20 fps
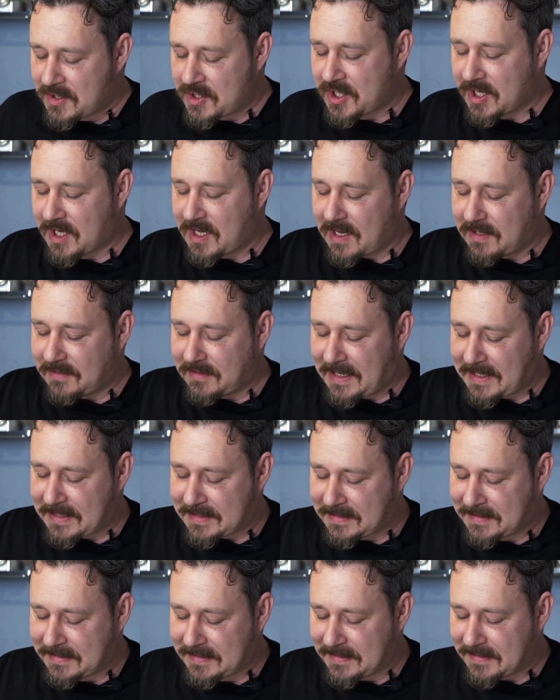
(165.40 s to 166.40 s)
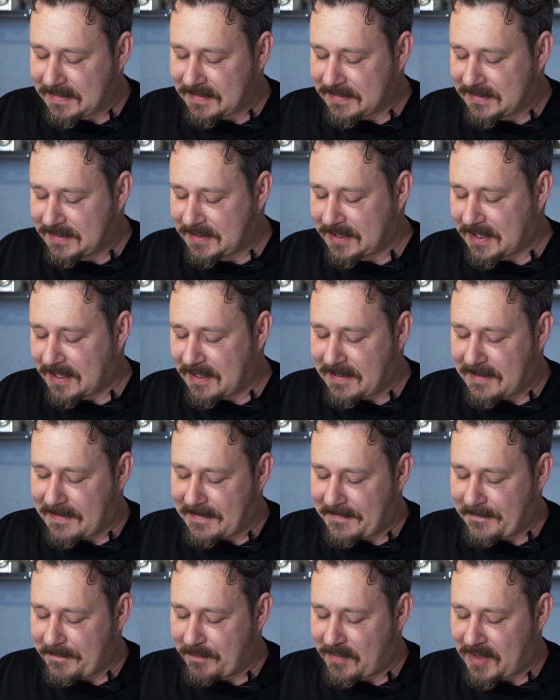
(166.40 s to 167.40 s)
шоколад с
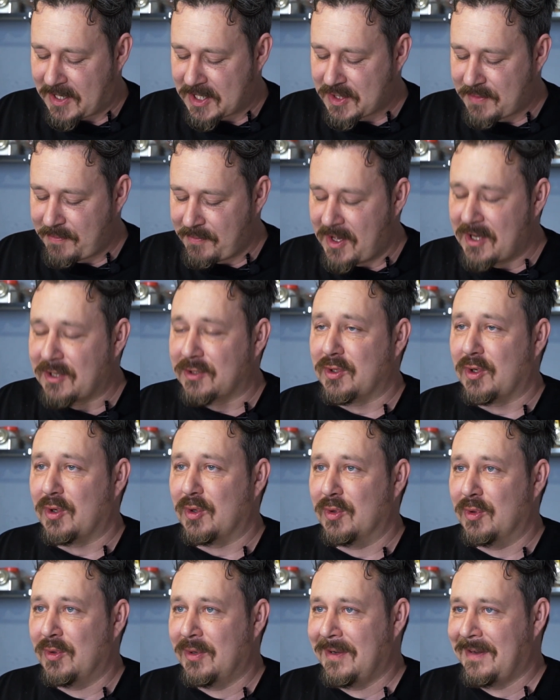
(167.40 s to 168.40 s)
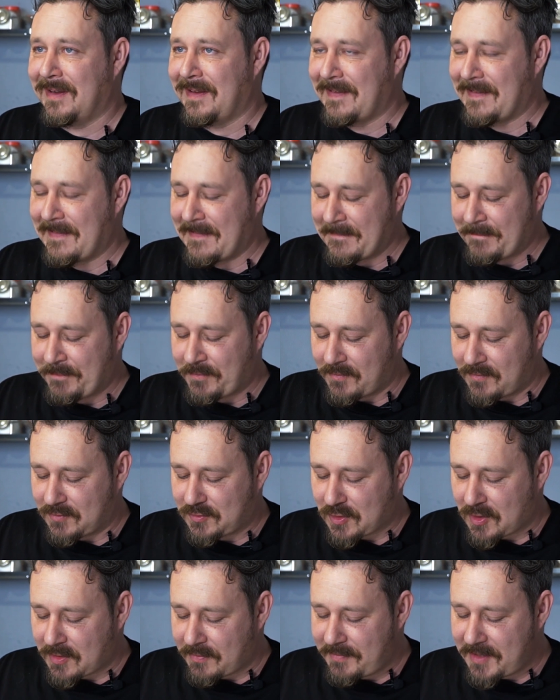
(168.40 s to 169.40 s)
э, маршмеллоу.
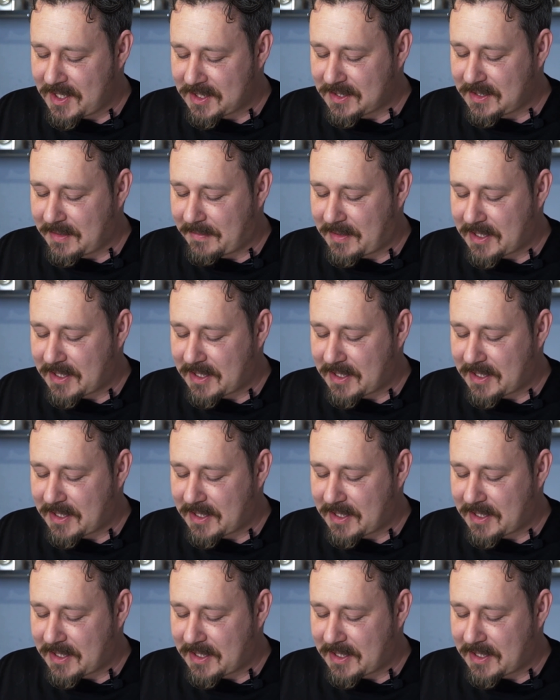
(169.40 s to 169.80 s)
Только вместо